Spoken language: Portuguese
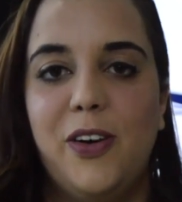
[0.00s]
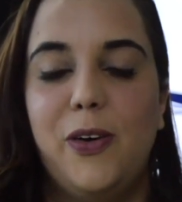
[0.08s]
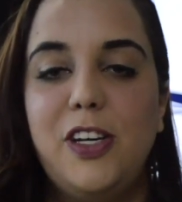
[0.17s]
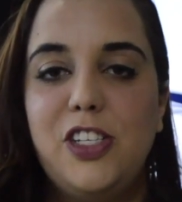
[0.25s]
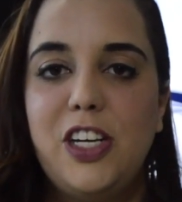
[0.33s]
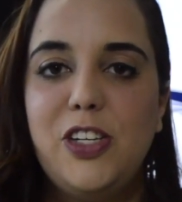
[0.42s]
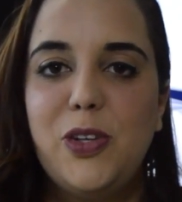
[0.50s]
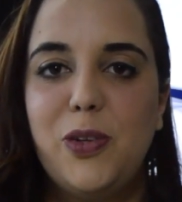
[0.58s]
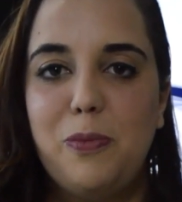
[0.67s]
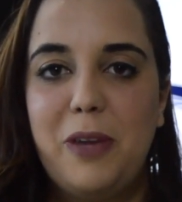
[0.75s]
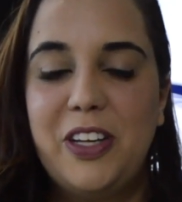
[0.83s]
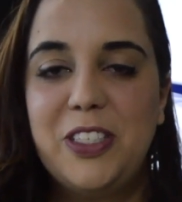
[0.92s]
Oi, gente,
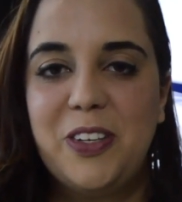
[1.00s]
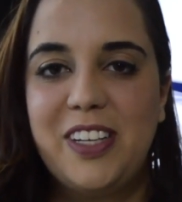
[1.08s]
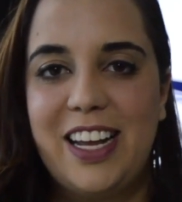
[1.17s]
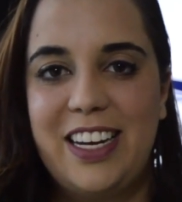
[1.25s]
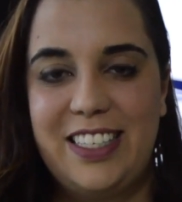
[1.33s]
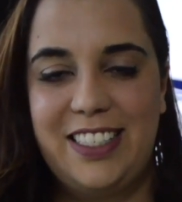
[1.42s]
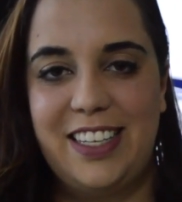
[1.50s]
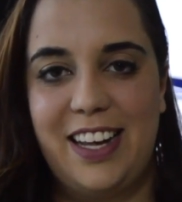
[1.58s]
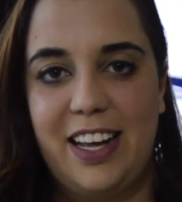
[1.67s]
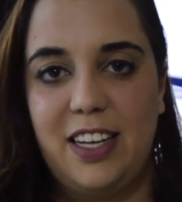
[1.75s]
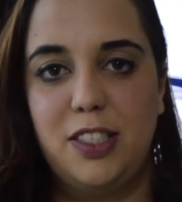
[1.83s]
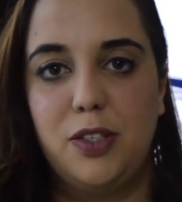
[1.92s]
tudo bem? Eu sou Clara
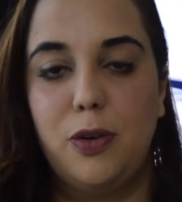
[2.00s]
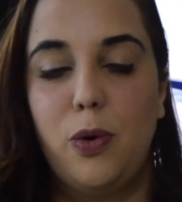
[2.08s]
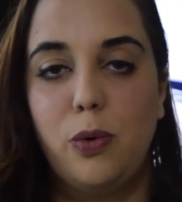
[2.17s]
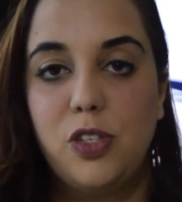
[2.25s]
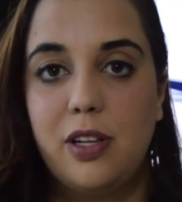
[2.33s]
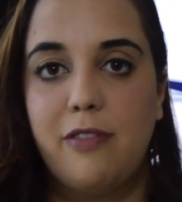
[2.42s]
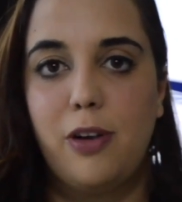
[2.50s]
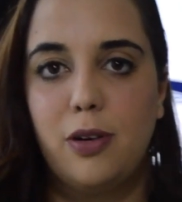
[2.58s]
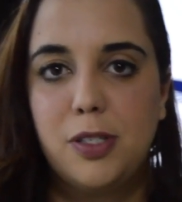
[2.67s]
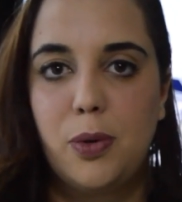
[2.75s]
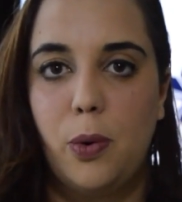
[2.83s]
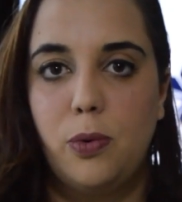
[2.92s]
Ressieri, sou coach da
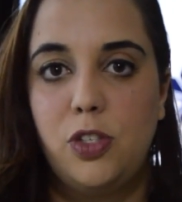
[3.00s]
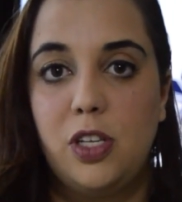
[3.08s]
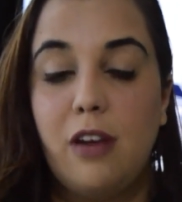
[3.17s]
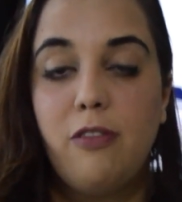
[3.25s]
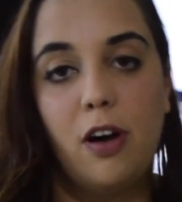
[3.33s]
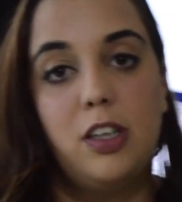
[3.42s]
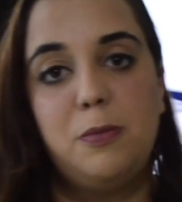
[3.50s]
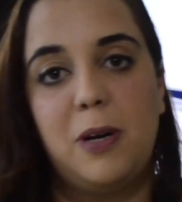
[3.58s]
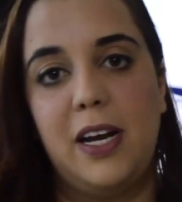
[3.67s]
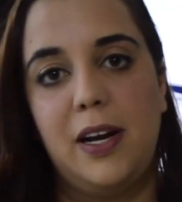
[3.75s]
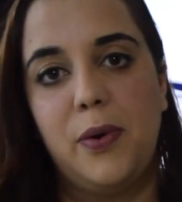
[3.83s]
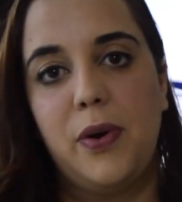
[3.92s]
Fox Coaching. A Fox,
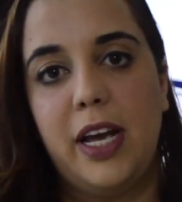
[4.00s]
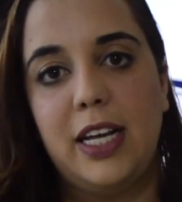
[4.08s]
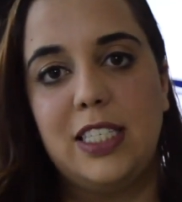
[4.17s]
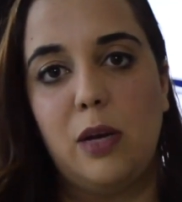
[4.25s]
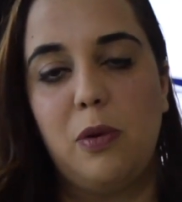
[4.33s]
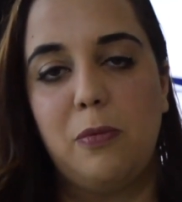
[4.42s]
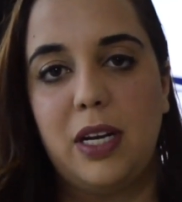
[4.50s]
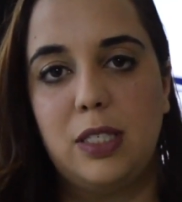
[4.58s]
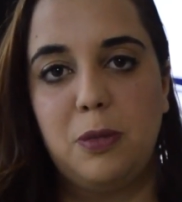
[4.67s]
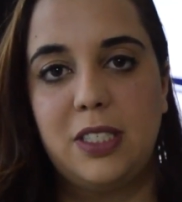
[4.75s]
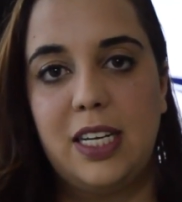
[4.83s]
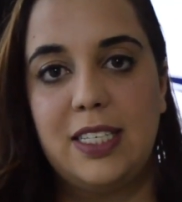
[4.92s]
para quem não conhece, é uma
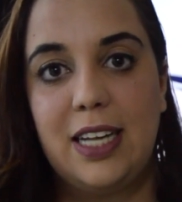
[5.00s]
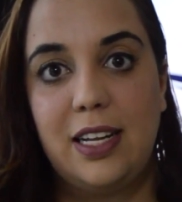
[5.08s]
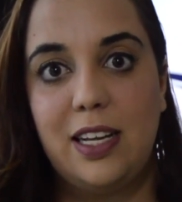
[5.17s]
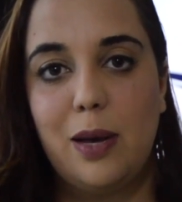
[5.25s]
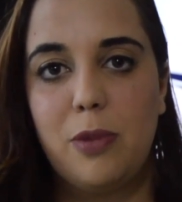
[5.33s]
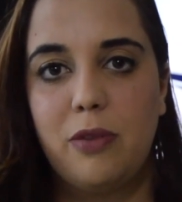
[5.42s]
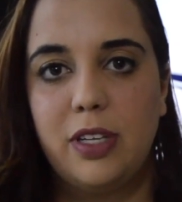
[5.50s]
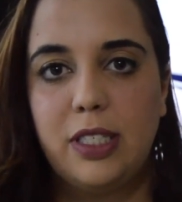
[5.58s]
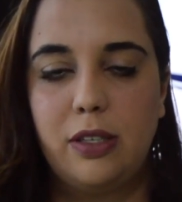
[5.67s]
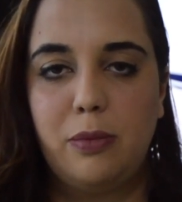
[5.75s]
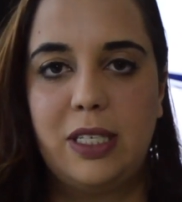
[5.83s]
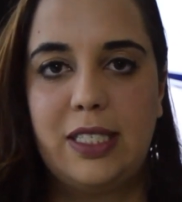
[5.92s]
empresa especializada em
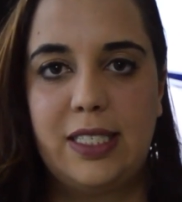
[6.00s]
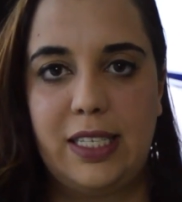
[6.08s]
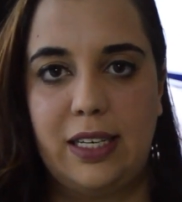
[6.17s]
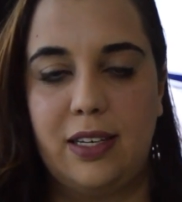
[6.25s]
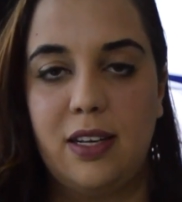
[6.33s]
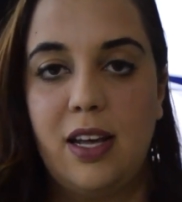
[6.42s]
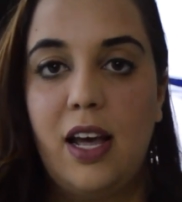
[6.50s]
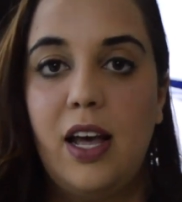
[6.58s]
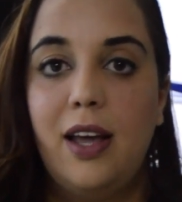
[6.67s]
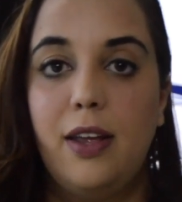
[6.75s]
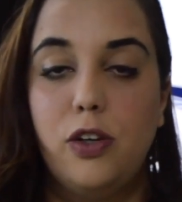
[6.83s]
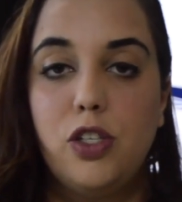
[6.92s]
aprovação em medicina.
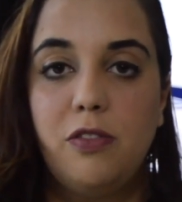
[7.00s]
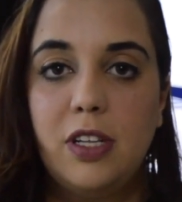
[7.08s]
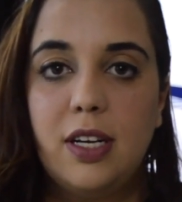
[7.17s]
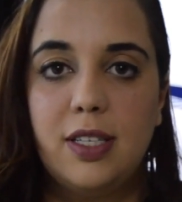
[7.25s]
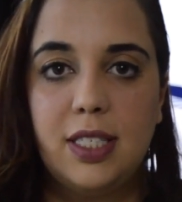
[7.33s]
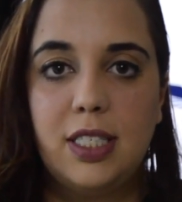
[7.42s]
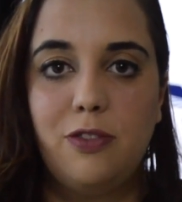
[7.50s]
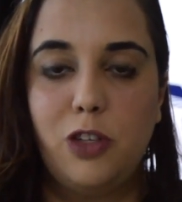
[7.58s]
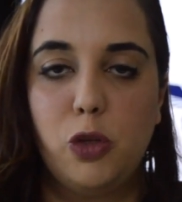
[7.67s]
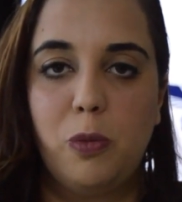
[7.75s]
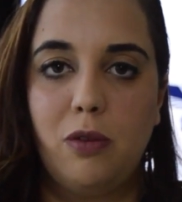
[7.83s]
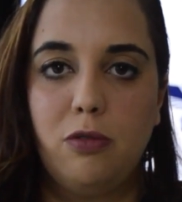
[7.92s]
E hoje eu vim trazer esse
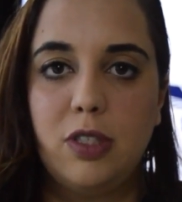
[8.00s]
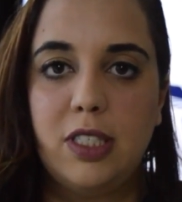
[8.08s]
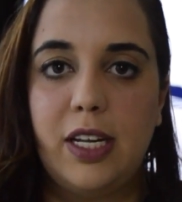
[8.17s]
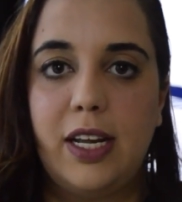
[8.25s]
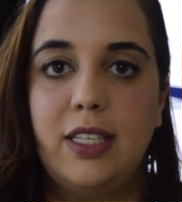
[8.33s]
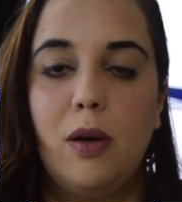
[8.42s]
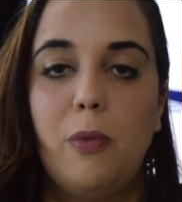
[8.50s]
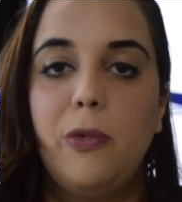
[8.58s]
vídeo para vocês.